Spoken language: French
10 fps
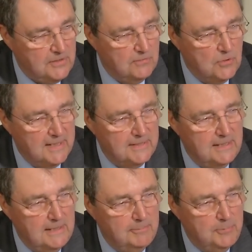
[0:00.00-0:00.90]
Quand vous
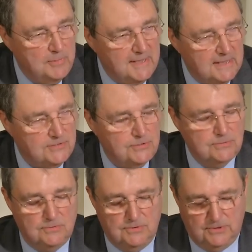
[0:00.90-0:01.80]
regardez les
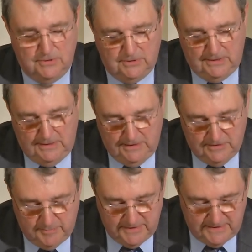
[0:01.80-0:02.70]
publications euh, des
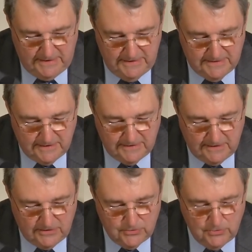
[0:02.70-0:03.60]
spécialistes
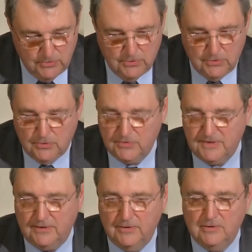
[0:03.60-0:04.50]
internationaux
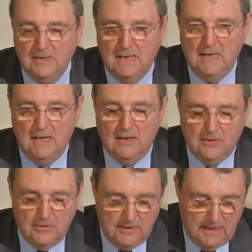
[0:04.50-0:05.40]
concernant euh,